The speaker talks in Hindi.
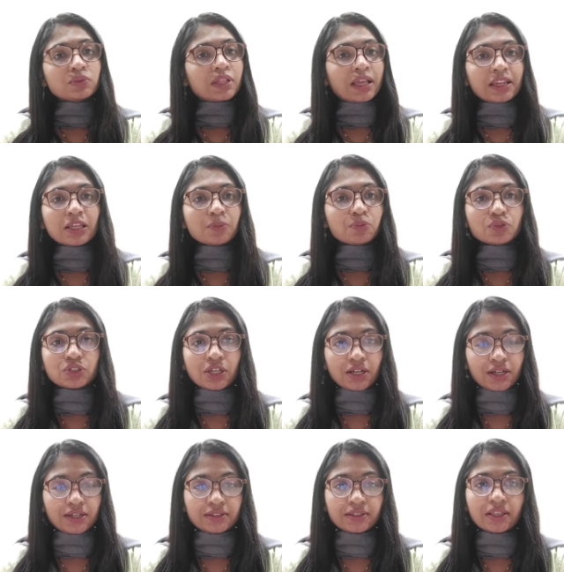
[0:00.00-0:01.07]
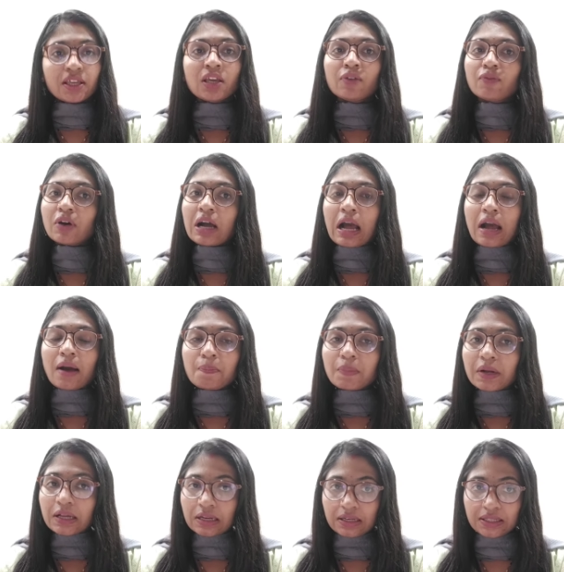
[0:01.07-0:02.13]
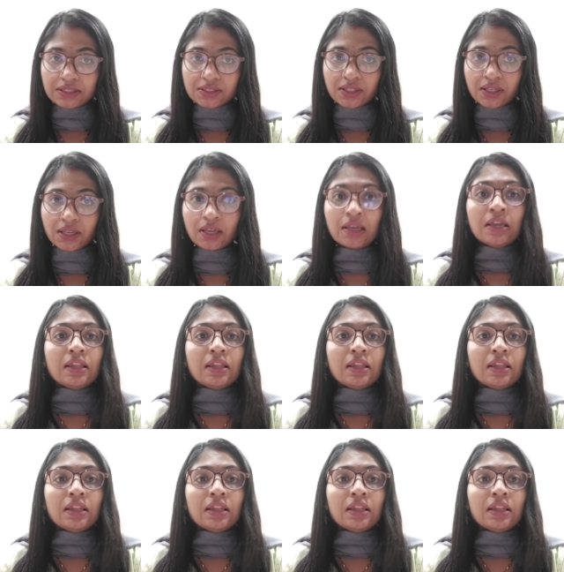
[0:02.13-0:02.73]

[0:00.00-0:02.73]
दैनिक पूजा करते हैं वह आप कर लीजिए